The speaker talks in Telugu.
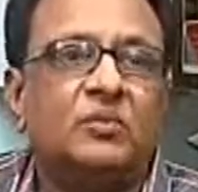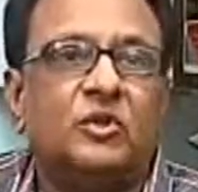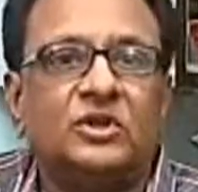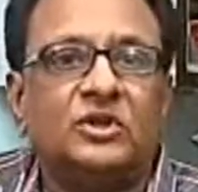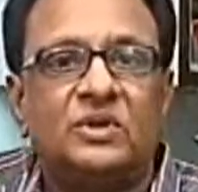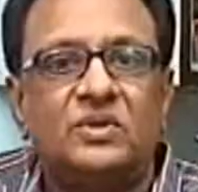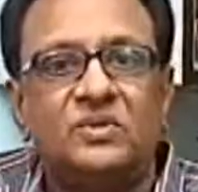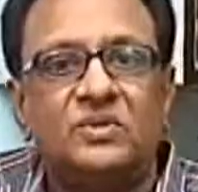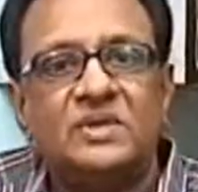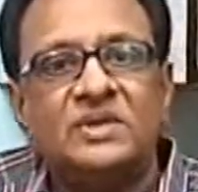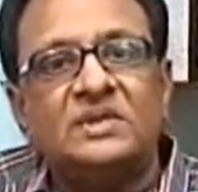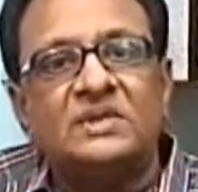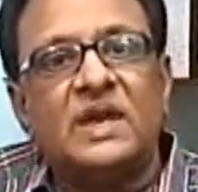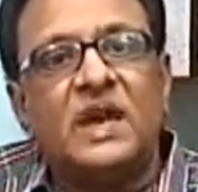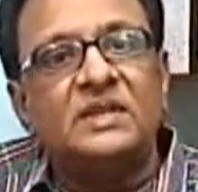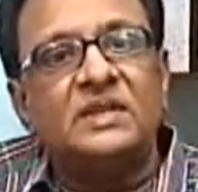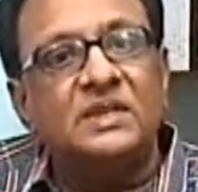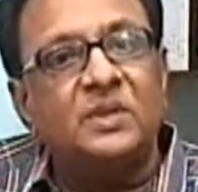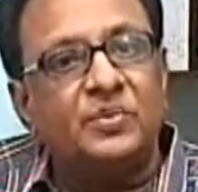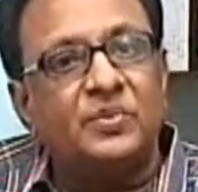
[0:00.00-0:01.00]
మొదటి నుంచి
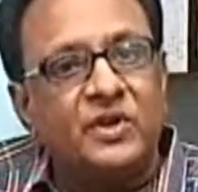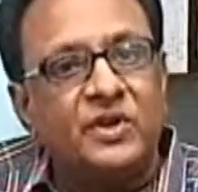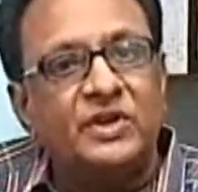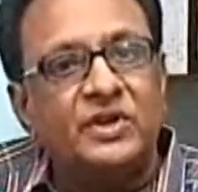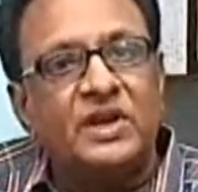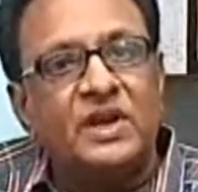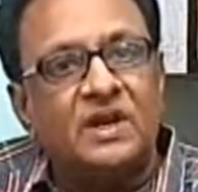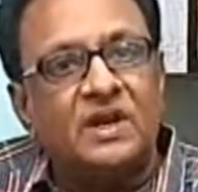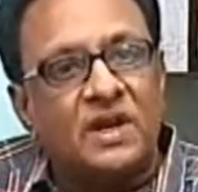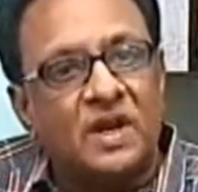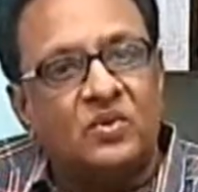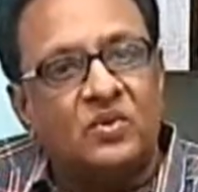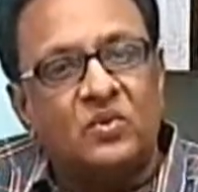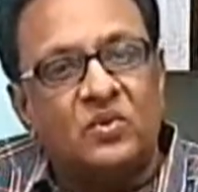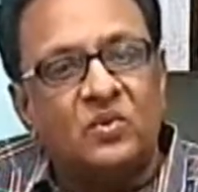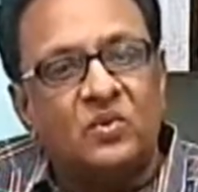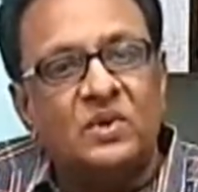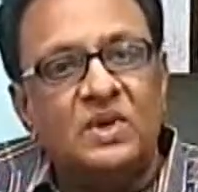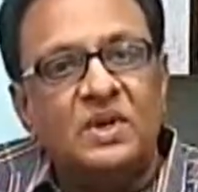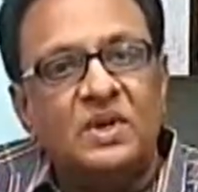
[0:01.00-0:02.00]
సాహితీ ప్రియుడైన
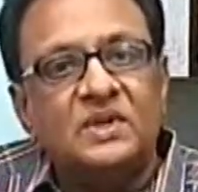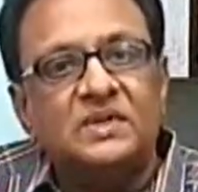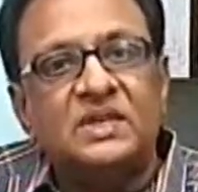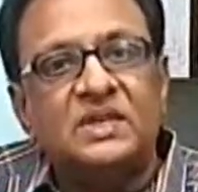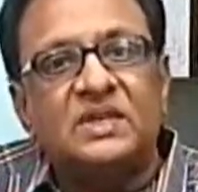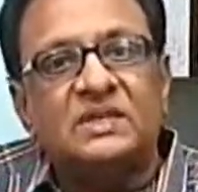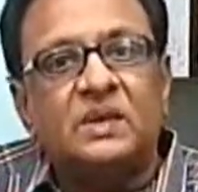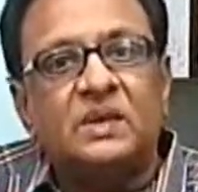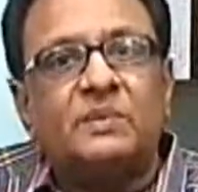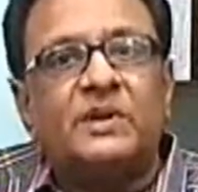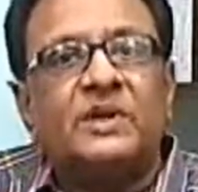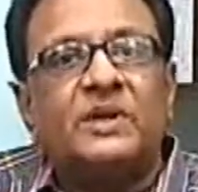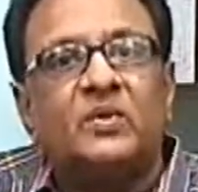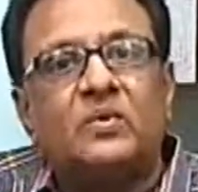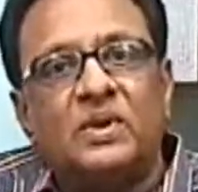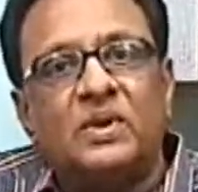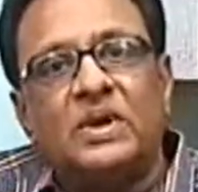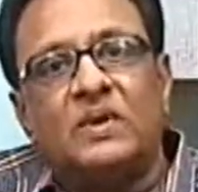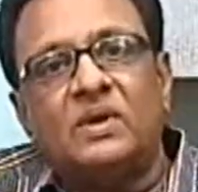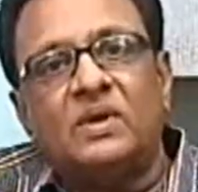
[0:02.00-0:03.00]
నాకు చరిత్ర పట్ల
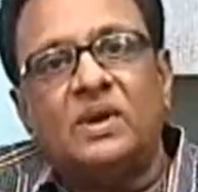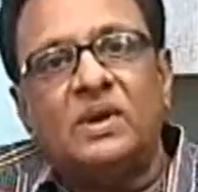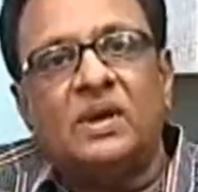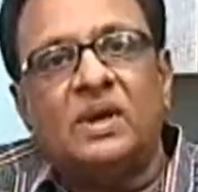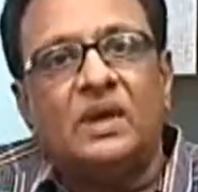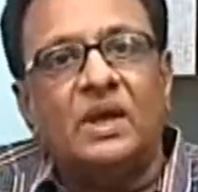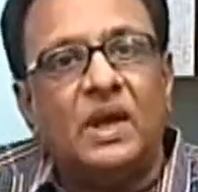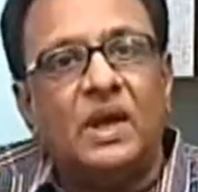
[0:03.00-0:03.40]
కూడా ఒక